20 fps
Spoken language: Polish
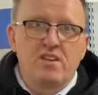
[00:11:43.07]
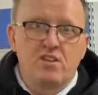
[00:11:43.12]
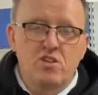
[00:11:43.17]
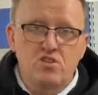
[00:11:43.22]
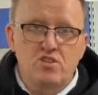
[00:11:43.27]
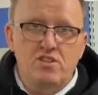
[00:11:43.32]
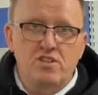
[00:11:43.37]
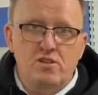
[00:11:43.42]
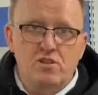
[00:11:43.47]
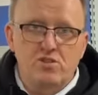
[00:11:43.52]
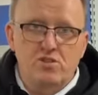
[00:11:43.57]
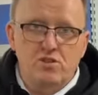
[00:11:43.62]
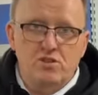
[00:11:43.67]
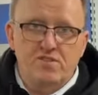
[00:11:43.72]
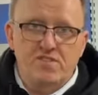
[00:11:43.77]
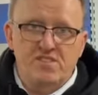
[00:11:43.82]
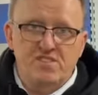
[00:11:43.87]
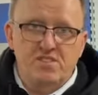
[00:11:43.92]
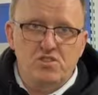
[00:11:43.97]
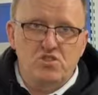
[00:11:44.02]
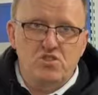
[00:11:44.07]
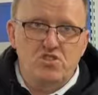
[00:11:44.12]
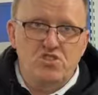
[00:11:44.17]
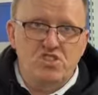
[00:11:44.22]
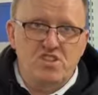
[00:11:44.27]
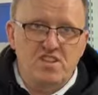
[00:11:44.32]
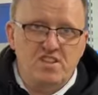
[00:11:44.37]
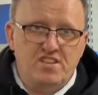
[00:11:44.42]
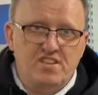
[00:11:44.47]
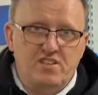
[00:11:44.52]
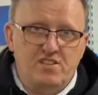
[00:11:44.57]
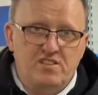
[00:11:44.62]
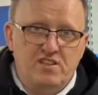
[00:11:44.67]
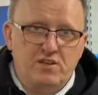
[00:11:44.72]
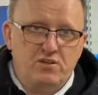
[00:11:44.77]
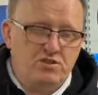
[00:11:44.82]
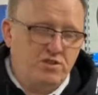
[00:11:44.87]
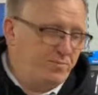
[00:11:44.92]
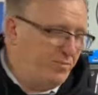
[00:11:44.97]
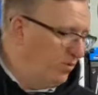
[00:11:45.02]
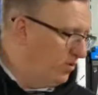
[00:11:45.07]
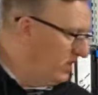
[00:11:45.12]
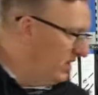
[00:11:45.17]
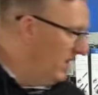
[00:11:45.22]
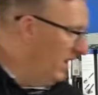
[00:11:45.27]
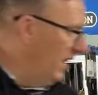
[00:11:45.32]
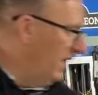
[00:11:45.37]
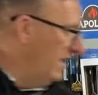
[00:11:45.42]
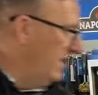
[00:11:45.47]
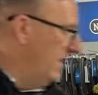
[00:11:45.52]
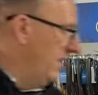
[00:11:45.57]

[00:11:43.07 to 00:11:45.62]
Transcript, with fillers: jeżeli chodzi o kwestię czyszczenia te, tego typu grilla.